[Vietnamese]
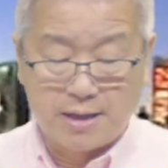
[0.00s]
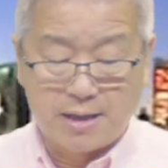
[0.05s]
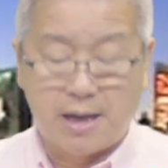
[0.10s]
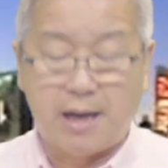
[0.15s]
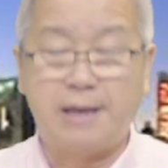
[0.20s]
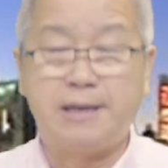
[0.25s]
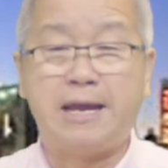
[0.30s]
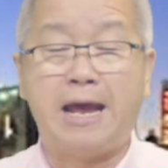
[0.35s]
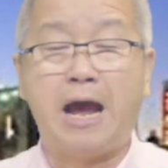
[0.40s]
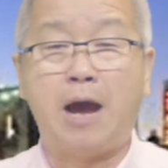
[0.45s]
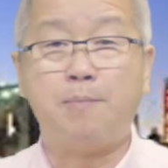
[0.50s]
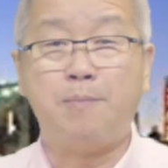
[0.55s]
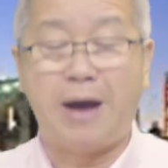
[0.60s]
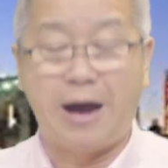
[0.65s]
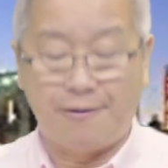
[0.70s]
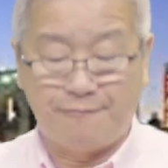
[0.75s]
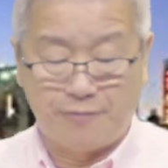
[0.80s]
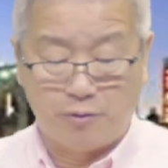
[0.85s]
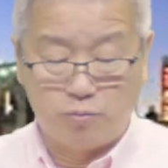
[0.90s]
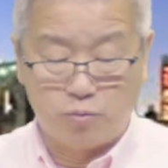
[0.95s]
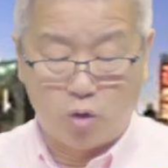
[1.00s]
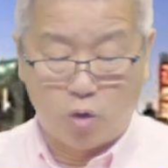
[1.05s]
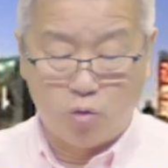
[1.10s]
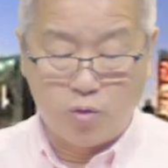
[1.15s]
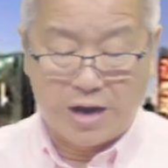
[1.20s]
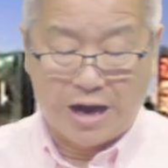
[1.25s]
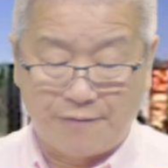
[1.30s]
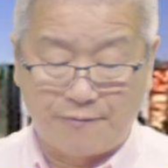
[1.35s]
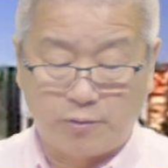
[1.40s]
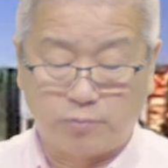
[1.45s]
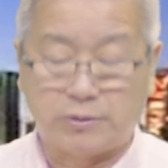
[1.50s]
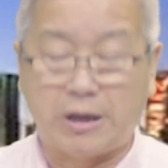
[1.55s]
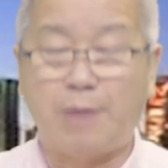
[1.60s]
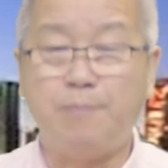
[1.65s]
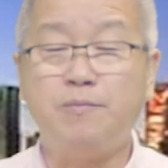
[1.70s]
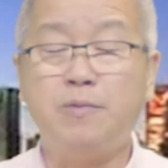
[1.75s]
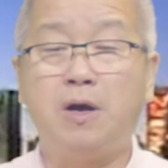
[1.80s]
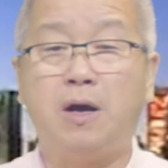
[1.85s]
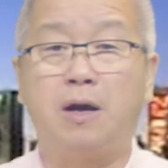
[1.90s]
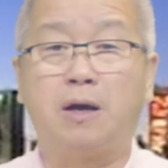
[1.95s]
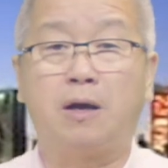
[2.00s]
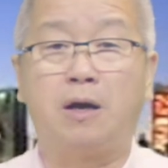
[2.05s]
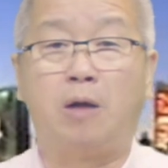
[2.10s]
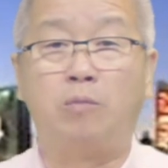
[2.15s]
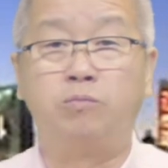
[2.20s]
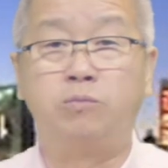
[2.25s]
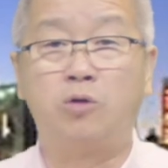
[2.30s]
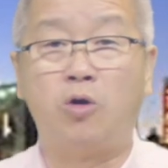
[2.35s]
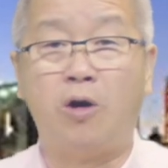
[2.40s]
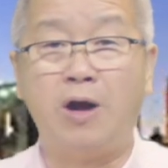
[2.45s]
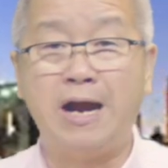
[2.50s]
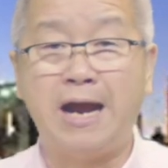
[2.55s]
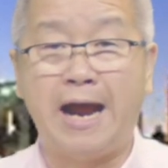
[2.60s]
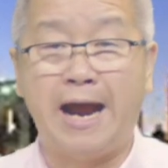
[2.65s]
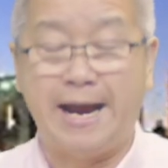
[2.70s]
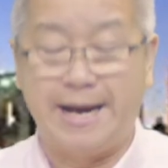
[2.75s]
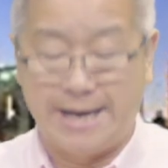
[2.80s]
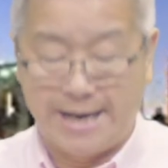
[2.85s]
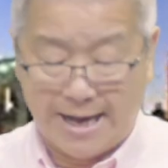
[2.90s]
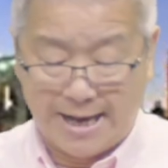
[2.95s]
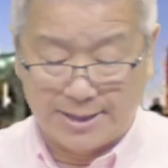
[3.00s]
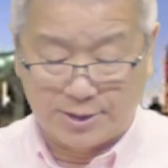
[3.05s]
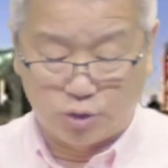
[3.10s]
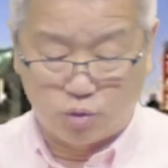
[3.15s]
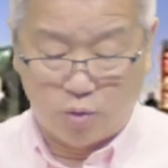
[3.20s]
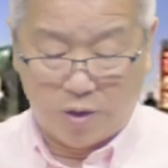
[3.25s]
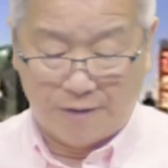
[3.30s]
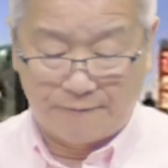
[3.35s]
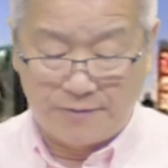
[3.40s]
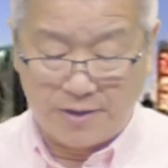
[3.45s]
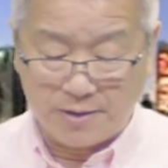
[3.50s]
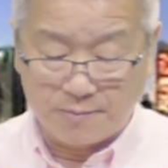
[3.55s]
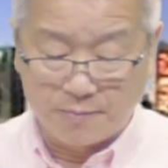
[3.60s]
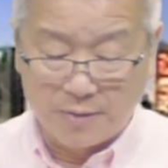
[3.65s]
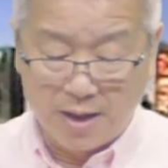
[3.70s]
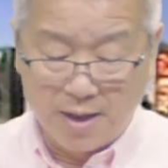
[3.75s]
À, nhà ba phòng ngủ, phòng tắm, à, rộng khoảng hai ngàn square feet.